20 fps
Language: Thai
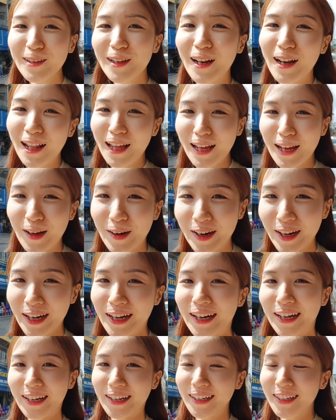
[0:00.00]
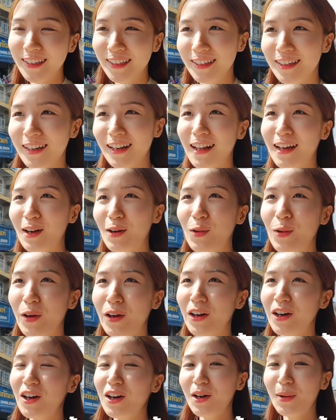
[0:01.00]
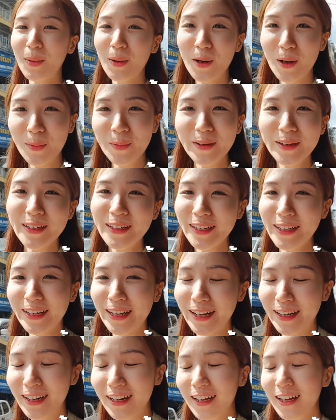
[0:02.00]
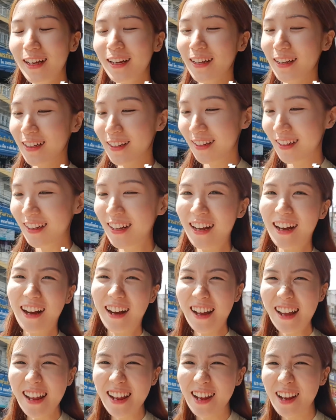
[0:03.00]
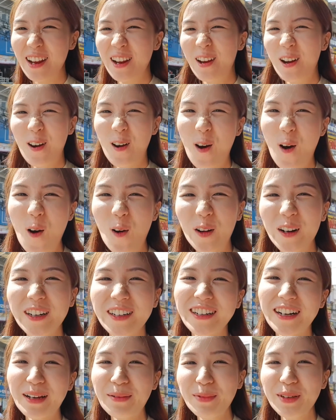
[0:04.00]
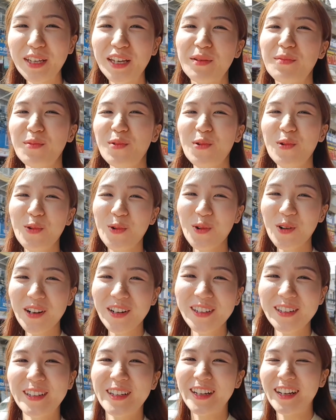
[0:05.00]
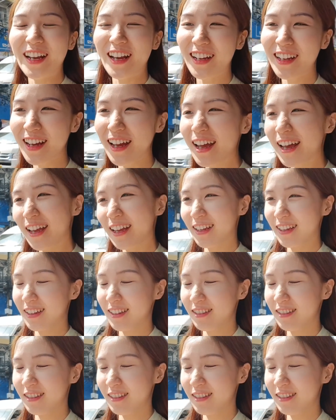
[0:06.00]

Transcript: เสร็จแล้วนะคะเราก็พร้อมขึ้นเขียงค่ะเฮ้ยคนนะไม่ใช่หมูขึ้นเขียงอ่ะ